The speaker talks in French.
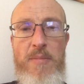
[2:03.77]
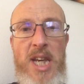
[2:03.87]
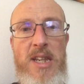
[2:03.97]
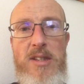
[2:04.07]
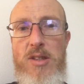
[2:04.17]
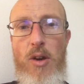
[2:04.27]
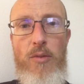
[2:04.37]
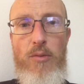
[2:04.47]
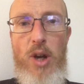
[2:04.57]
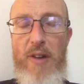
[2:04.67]
mais sans
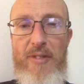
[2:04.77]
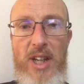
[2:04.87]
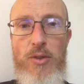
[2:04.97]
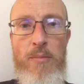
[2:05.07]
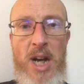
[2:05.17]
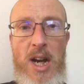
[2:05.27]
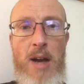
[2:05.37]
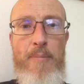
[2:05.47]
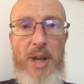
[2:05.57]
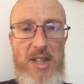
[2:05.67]
vouloir faire de mal
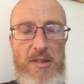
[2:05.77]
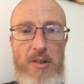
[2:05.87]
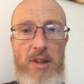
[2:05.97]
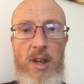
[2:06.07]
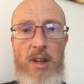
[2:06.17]
à personne.